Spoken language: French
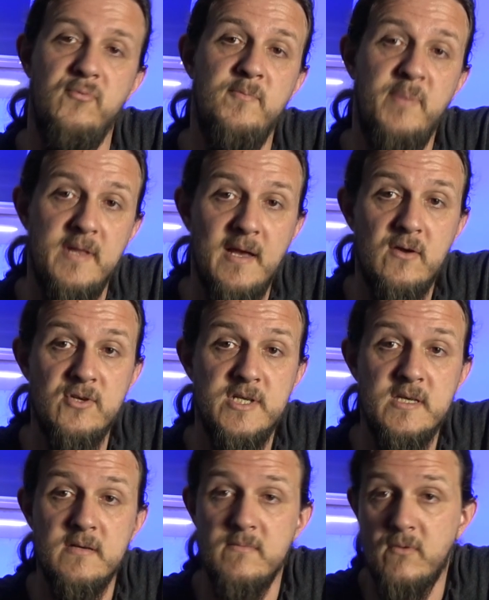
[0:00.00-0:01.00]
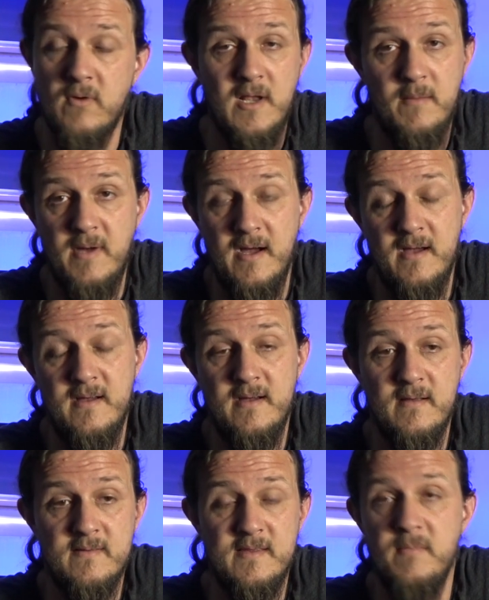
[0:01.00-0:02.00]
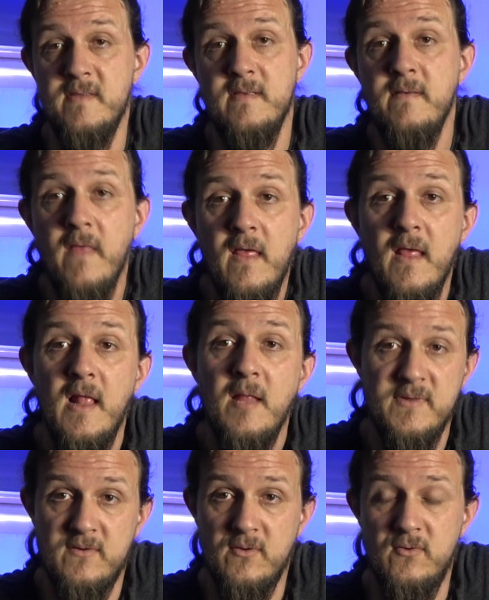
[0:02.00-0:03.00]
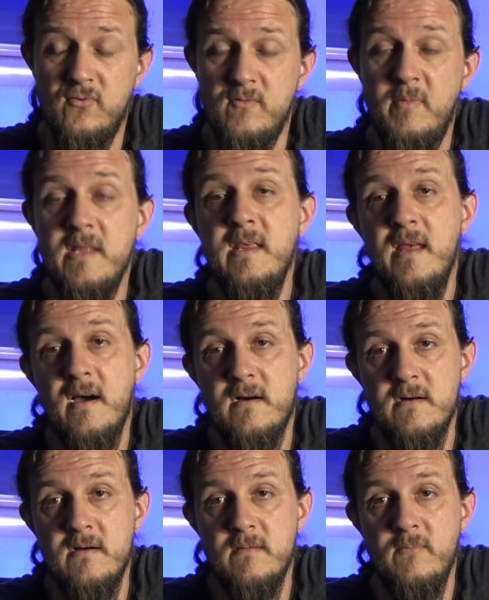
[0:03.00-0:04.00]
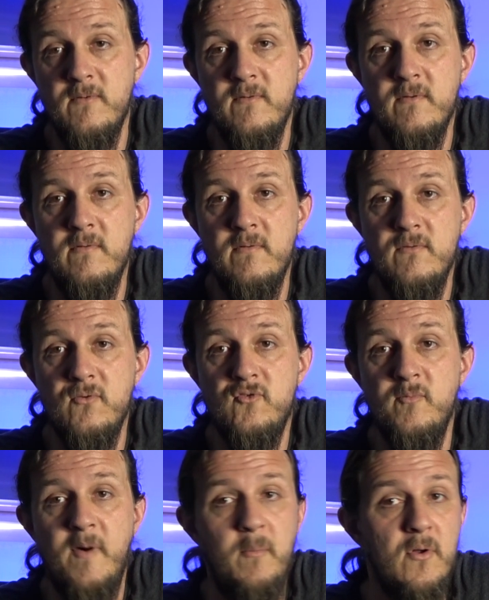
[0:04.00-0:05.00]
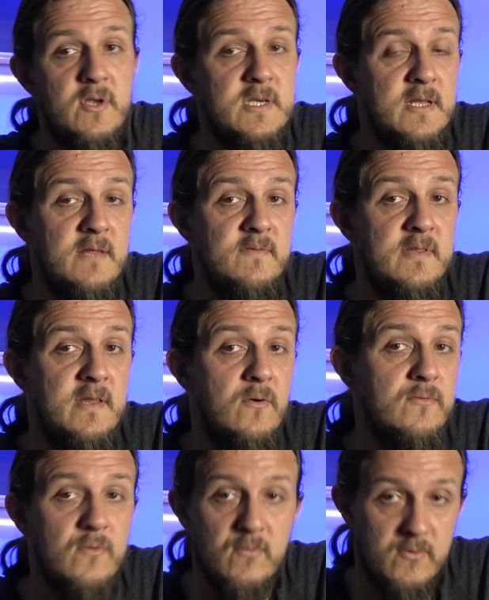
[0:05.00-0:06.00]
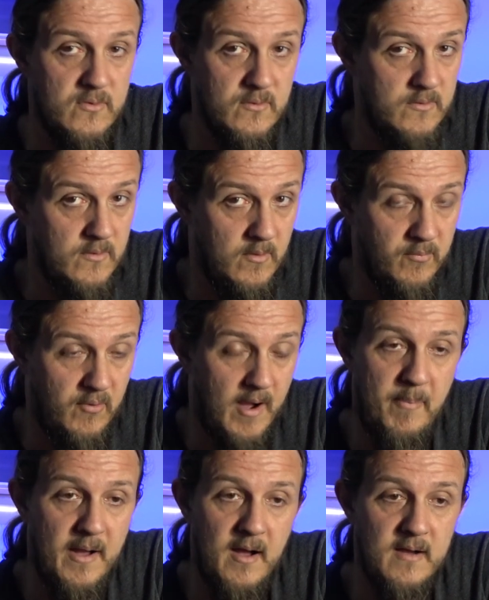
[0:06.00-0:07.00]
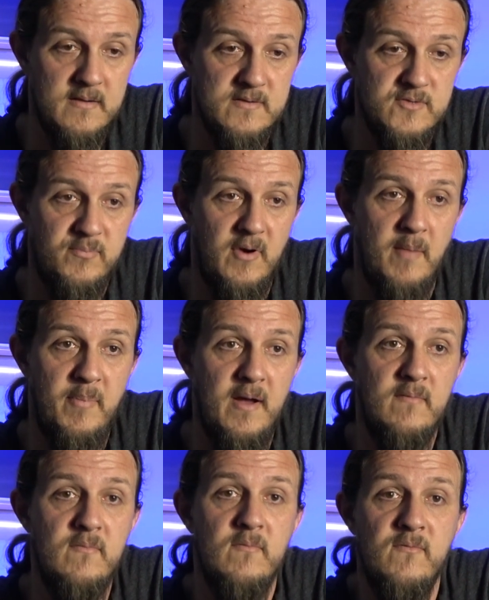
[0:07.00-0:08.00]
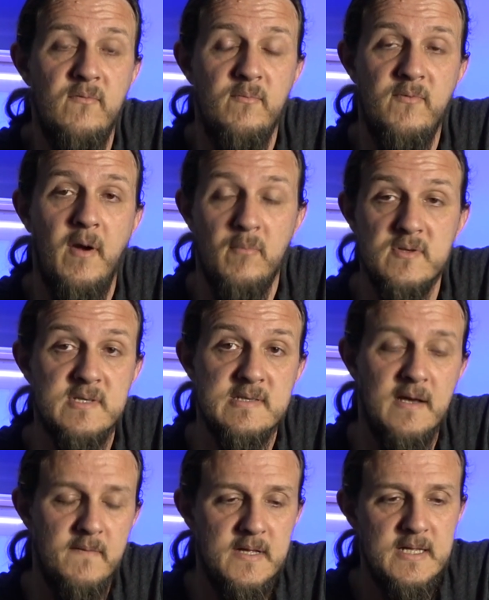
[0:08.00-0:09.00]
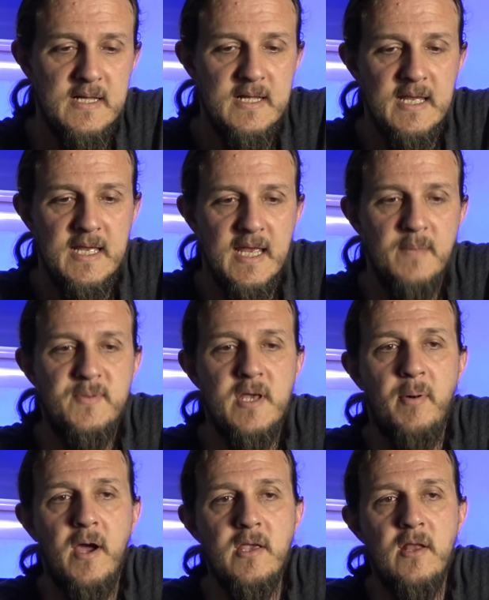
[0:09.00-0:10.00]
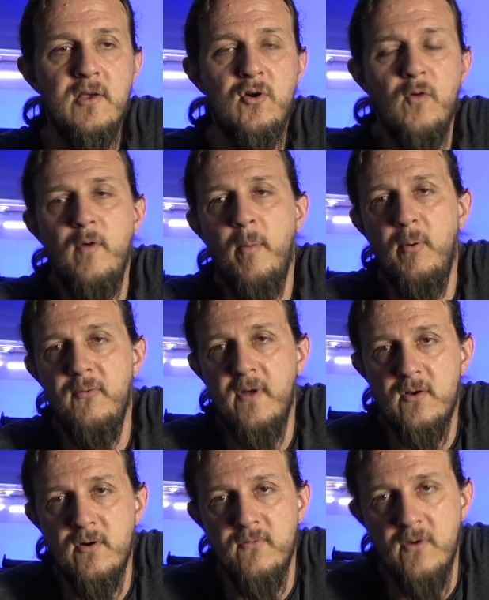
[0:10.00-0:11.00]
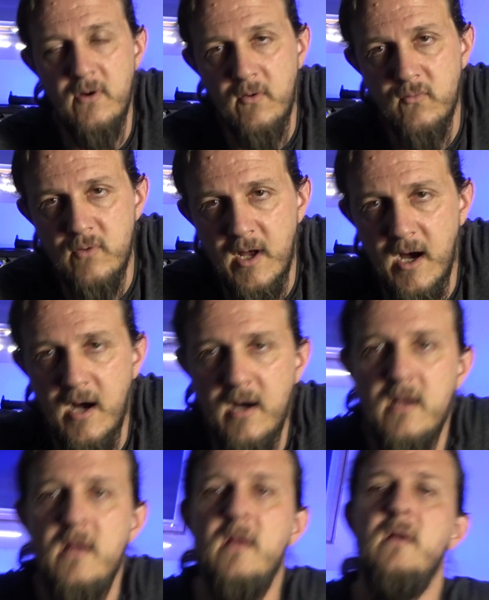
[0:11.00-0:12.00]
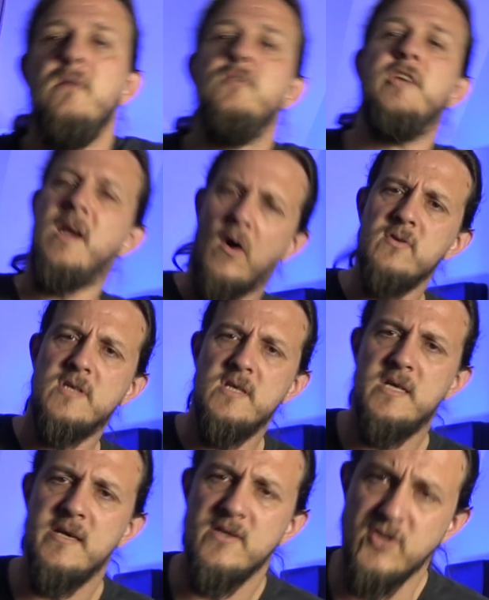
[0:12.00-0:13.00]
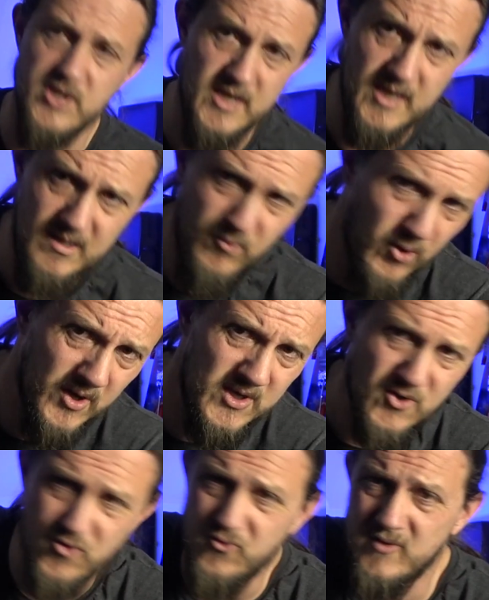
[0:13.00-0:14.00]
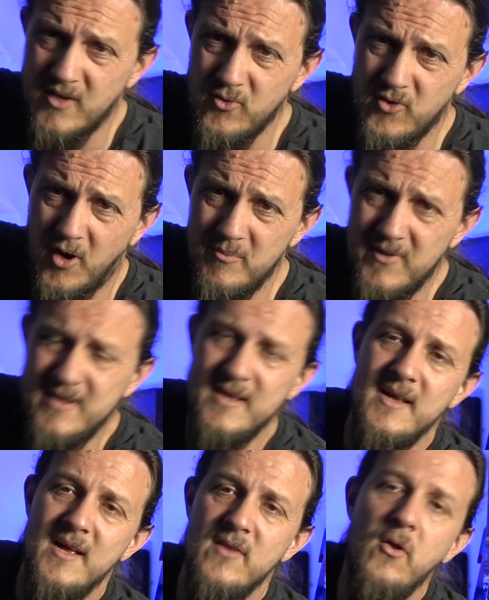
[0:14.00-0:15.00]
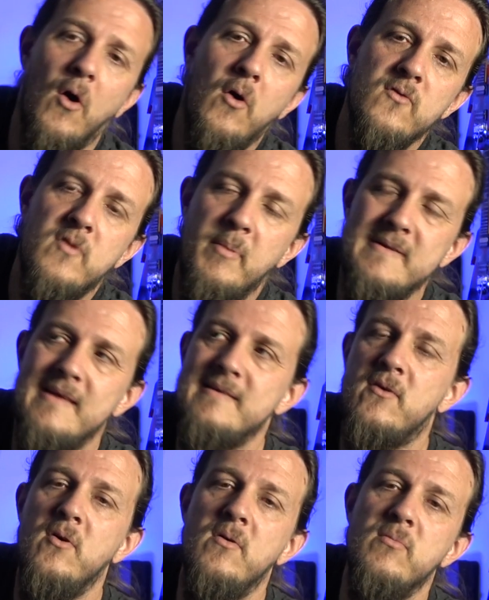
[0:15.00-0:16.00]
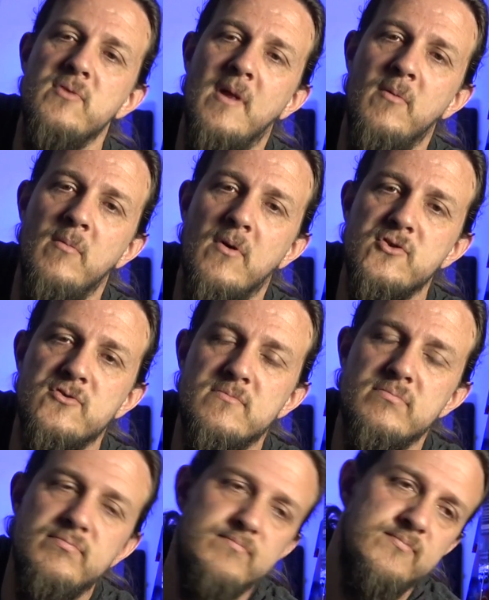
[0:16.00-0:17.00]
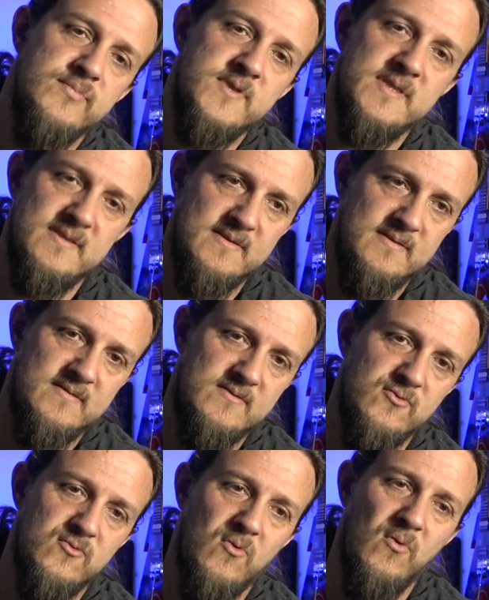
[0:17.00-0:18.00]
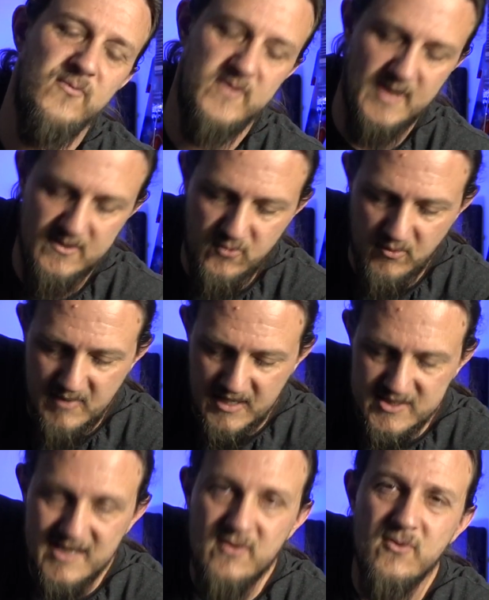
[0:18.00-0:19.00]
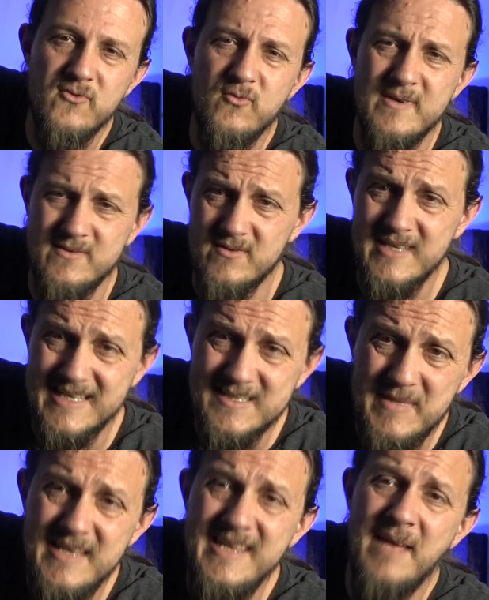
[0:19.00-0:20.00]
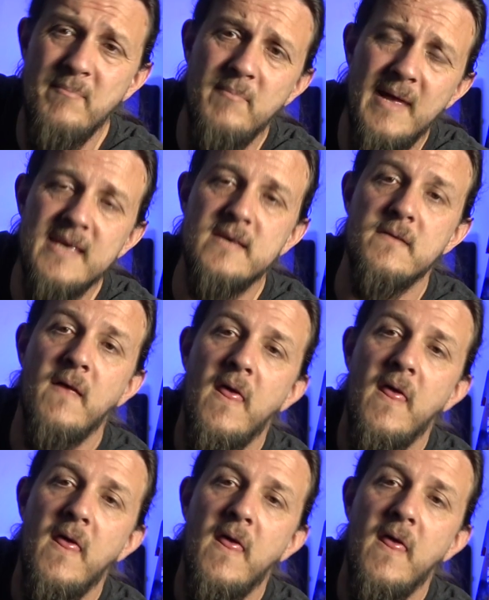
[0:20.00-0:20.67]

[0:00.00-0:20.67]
à but pédagogique. Donc là, ben, c'est baisé. Puisque de toute manière, euh, euh, YouTube va bloquer les vidéos. Donc, euh, on pourra pas, je pourrais pas vous, faire bosser ça. Et puis après, il y a les covers pour faire le cover, où là, j'ai grandi, j'ai mûri, je suis un autre homme. Non, c'est pas ça, c'est qu'au bout d'un moment, je, je trouve ça dommage d'être le 75 millième mec